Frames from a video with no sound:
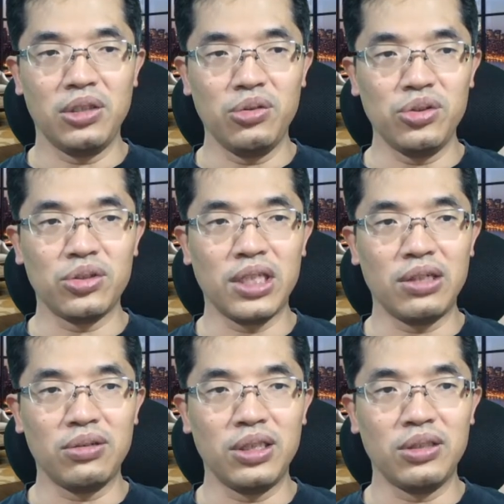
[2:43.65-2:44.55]

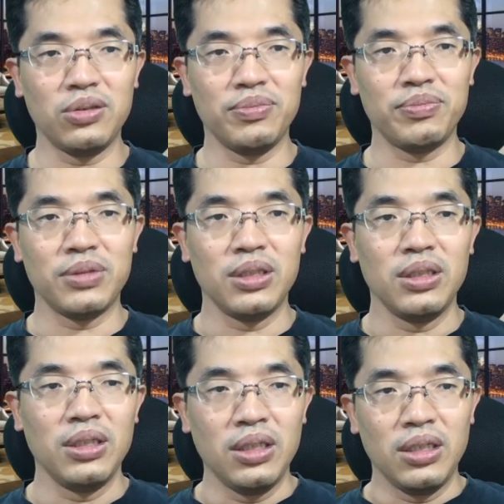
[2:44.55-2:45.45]
43クリック。
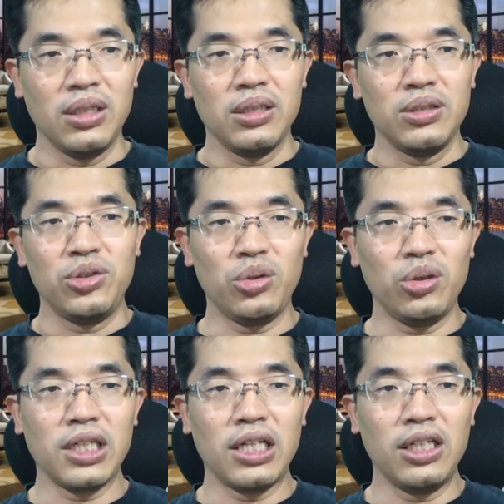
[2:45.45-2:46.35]
ちょっ
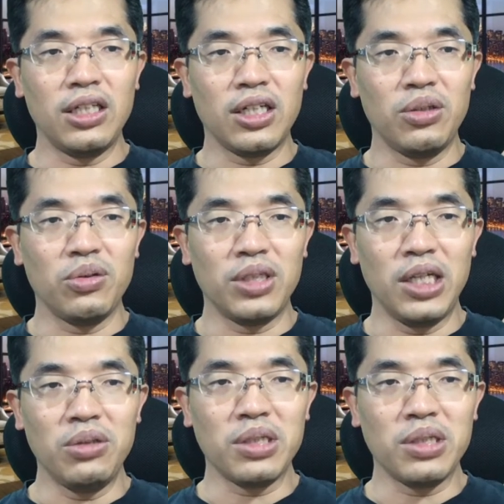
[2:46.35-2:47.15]
と残念だけど、芸能